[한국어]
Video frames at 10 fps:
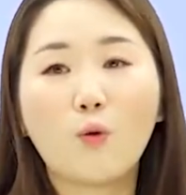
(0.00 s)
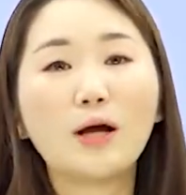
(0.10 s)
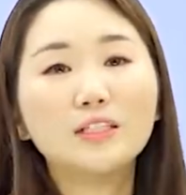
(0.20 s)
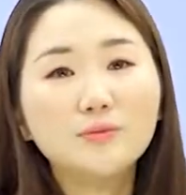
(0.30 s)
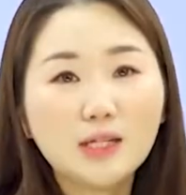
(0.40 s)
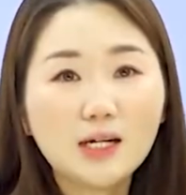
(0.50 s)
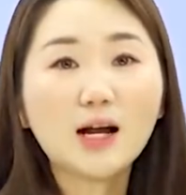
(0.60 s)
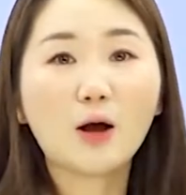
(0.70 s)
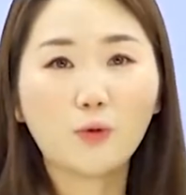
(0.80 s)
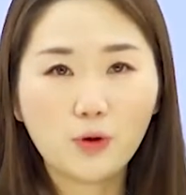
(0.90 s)
관심사를
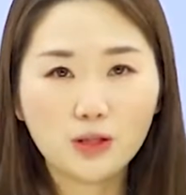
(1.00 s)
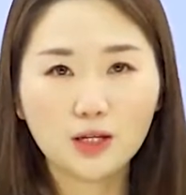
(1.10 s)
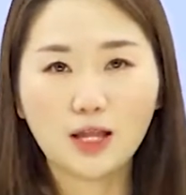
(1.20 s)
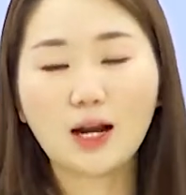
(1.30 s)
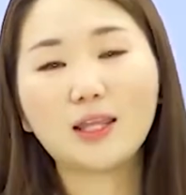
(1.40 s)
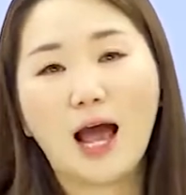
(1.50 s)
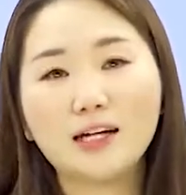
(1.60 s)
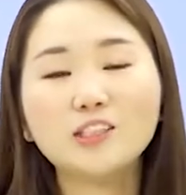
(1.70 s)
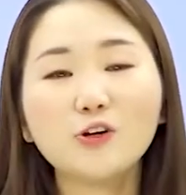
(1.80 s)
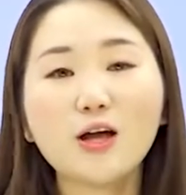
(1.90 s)
갖고 있는 나랑
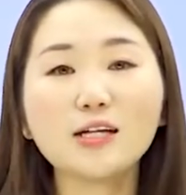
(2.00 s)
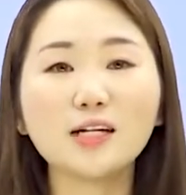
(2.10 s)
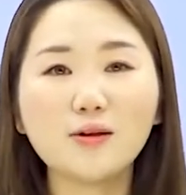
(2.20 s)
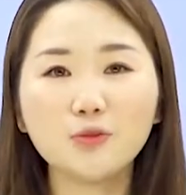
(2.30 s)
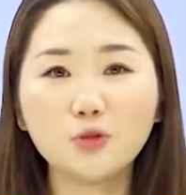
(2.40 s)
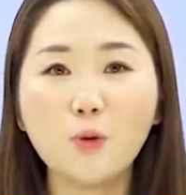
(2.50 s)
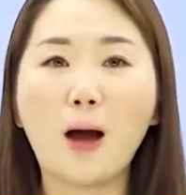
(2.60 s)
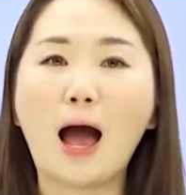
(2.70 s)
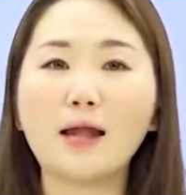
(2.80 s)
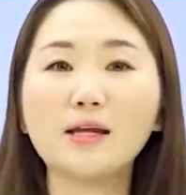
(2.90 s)
다른 성향의 사람들도
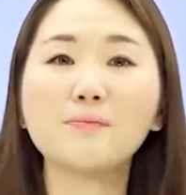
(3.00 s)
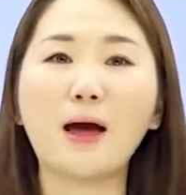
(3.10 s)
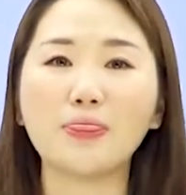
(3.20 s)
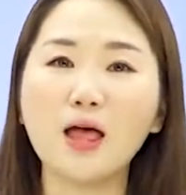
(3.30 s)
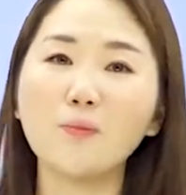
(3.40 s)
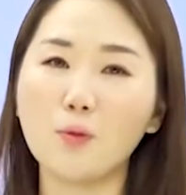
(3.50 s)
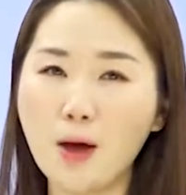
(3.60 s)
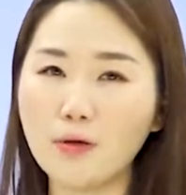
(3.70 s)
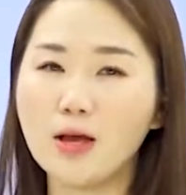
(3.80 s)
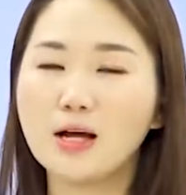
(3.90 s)
많이
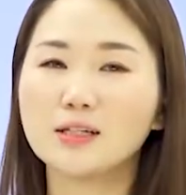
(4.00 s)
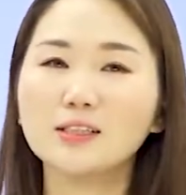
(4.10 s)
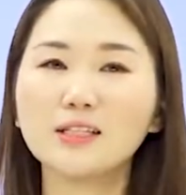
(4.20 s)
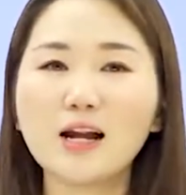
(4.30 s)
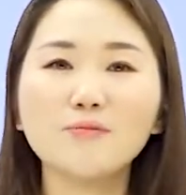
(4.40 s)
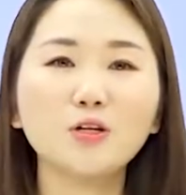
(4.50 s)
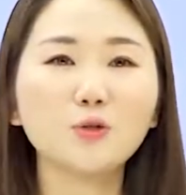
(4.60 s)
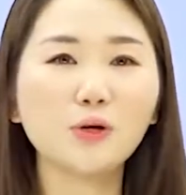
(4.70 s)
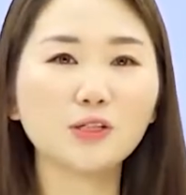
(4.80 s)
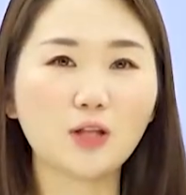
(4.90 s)
만나보면 그 사람들을
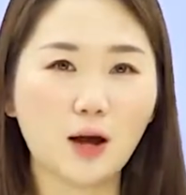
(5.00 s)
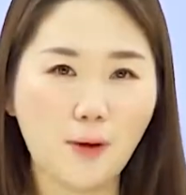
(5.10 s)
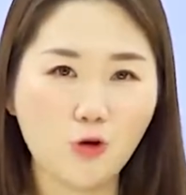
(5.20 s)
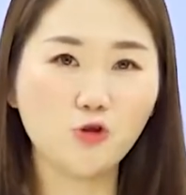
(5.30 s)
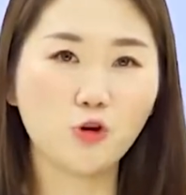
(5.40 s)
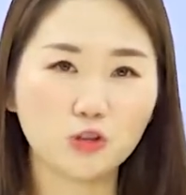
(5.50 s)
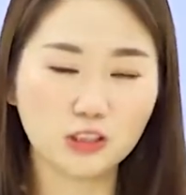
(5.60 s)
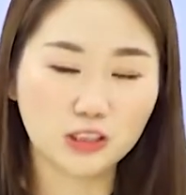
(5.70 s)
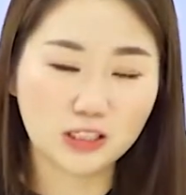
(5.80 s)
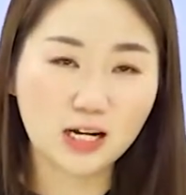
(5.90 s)
통해서 내가 배우는
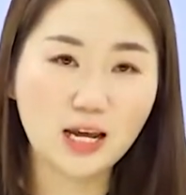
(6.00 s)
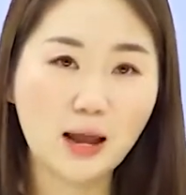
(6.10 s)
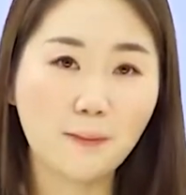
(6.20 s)
것들이